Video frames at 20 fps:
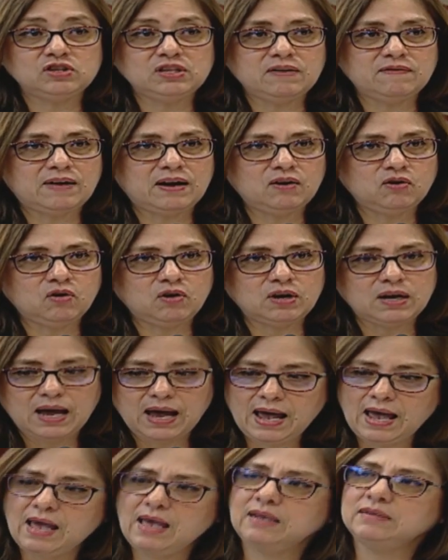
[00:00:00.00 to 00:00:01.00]
de valor,
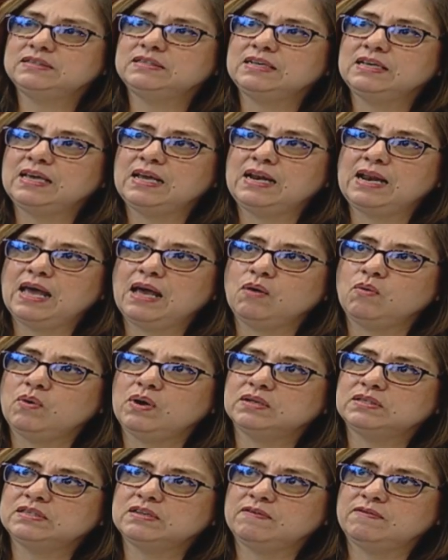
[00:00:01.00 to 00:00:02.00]
ah, sí, el
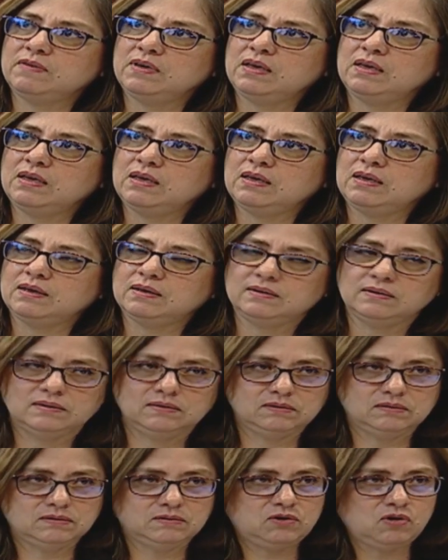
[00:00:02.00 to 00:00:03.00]
agua se ve,
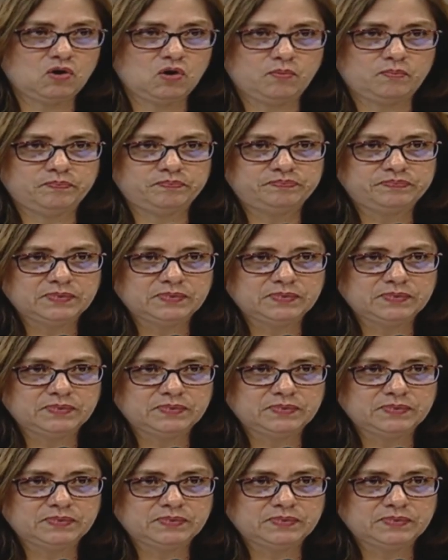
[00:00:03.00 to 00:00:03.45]
no.